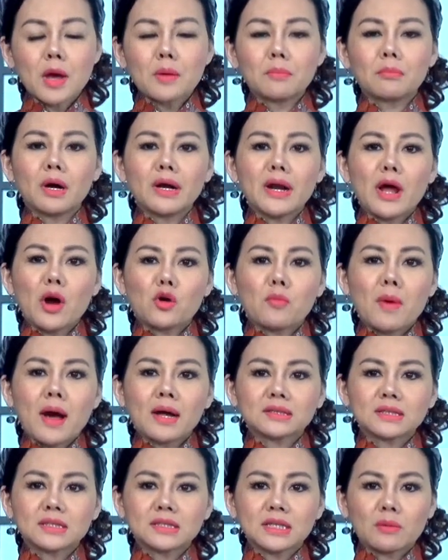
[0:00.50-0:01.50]
Mở đầu
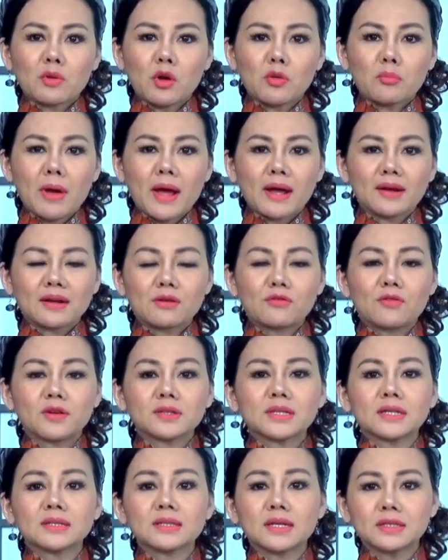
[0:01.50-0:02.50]
bản tin cộng đồng mạng là
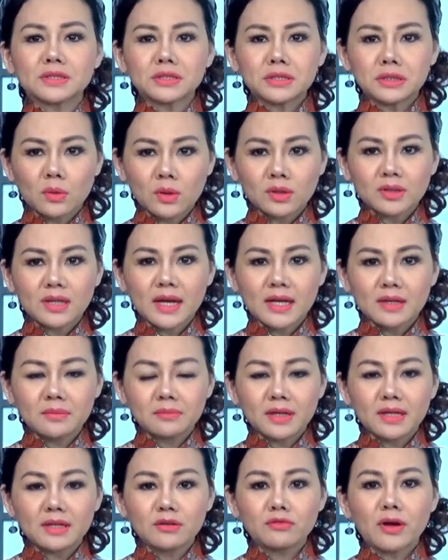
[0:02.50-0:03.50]
phần tin thời sự quốc tế
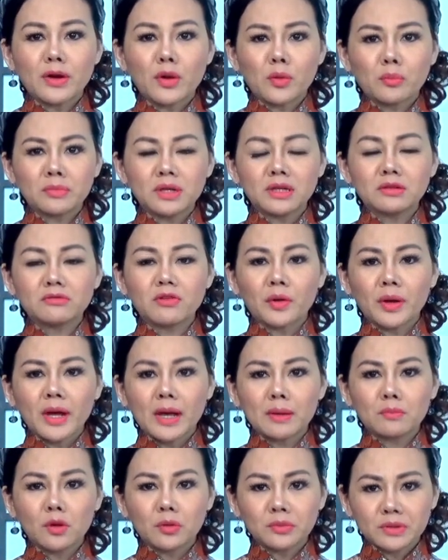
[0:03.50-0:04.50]
Mỹ và đồng minh vào
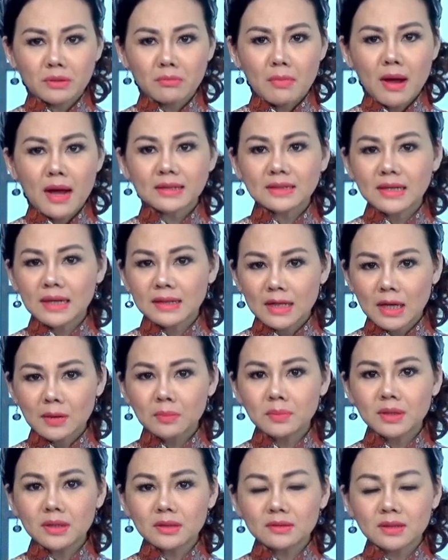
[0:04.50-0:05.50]
ngày 24 tháng 3 tăng
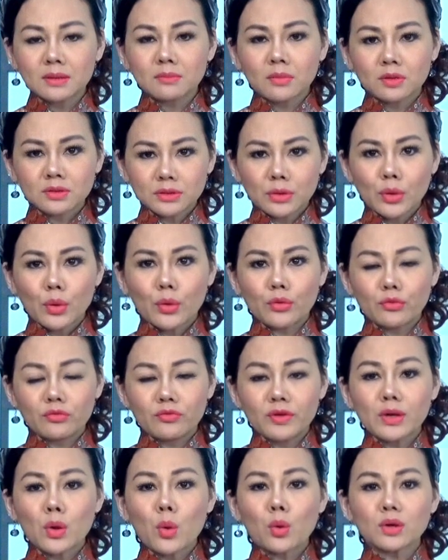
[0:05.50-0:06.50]
áp lực lên Moscow
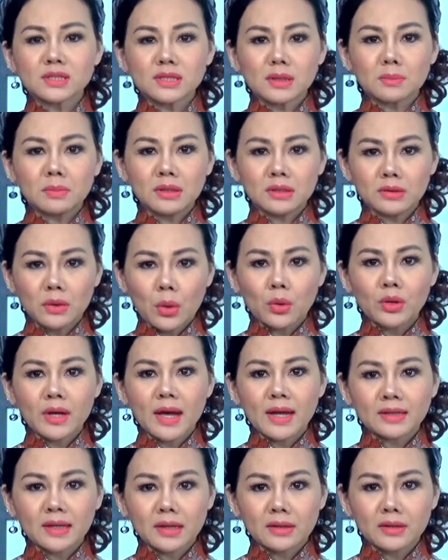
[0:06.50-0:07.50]
vì cuộc xâm lược của
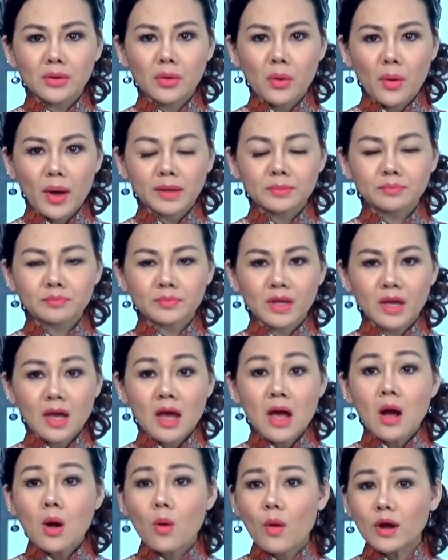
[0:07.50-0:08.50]
Nga tại Ukraine.
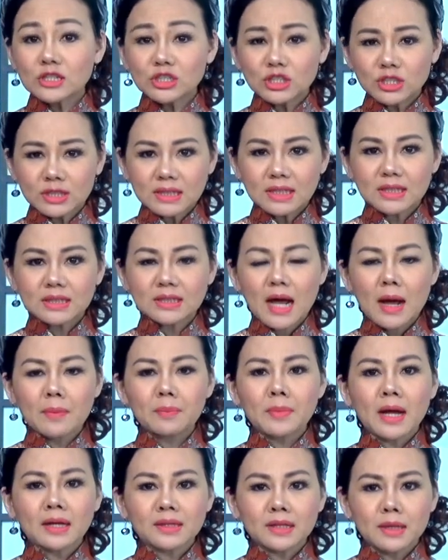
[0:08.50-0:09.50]
Washington
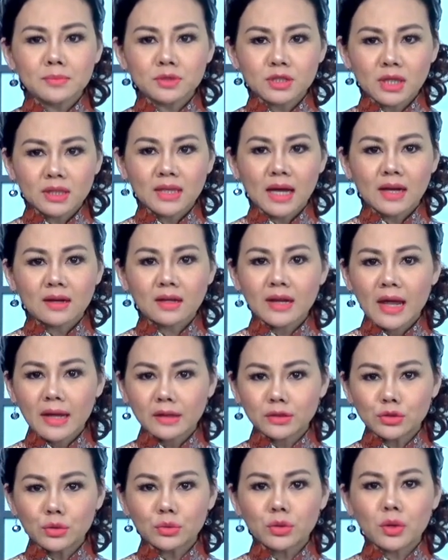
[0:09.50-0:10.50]
áp đặt thêm chế tài lên
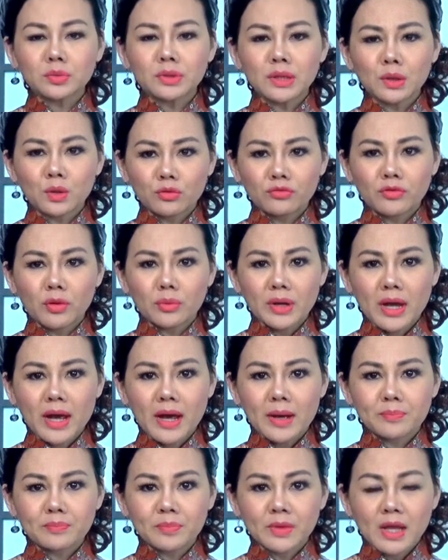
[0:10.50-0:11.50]
hàng chục công ty quốc phòng
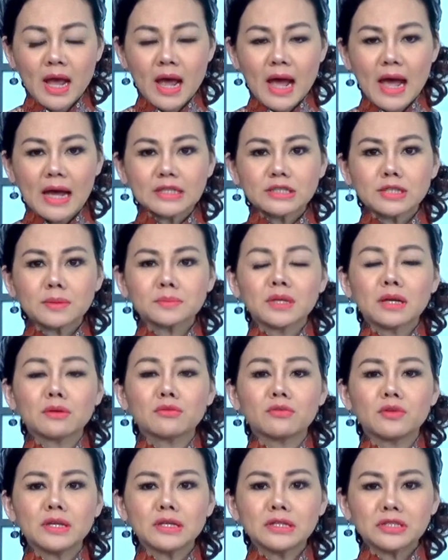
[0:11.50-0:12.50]
Nga, hàng trăm
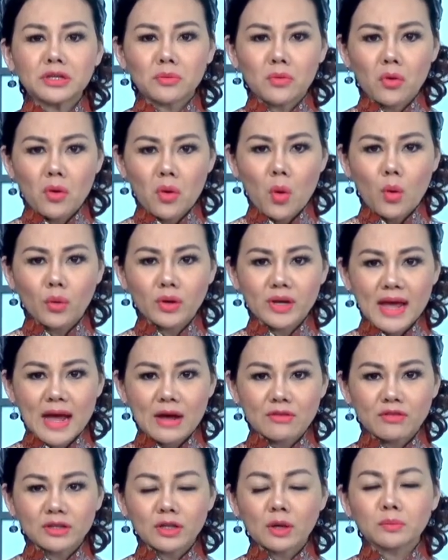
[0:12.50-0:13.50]
thành viên trong Quốc hội
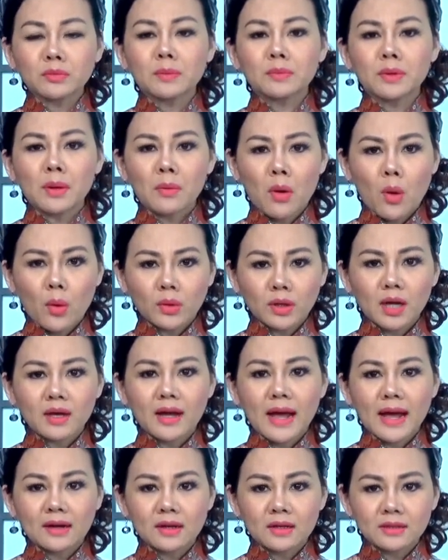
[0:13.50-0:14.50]
Nga và Tổng giám đốc của
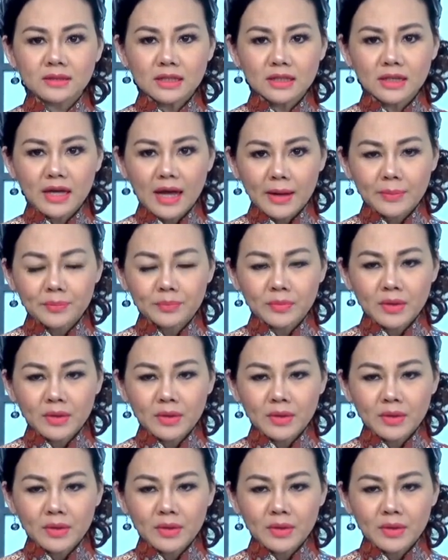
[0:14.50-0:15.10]
ngân hàng lớn nhất Nga.